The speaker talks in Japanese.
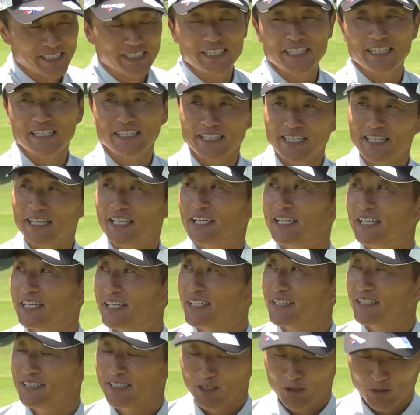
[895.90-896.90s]
提で
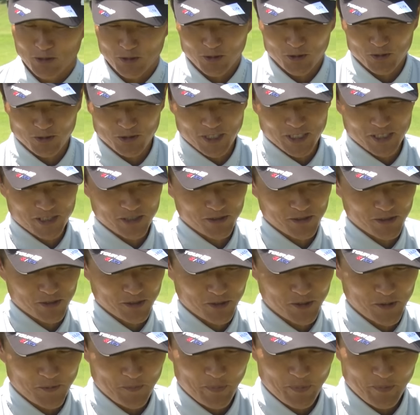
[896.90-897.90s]
どういうことかっていう
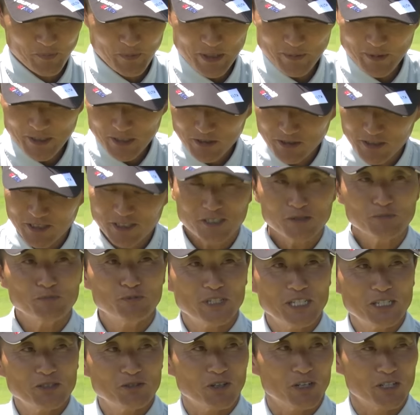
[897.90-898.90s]
と、まあ、今
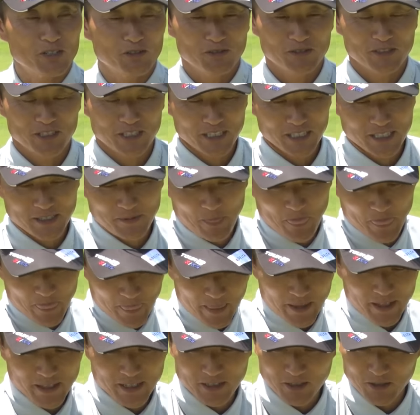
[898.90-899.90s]
スイングプレーンとかいろんな
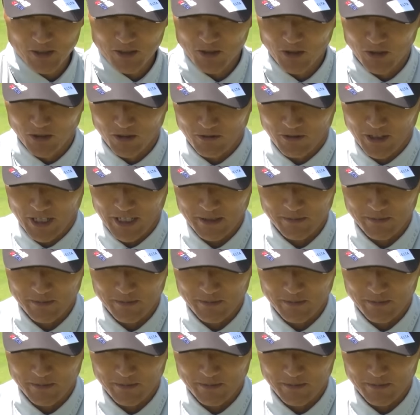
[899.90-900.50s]
ローンはあ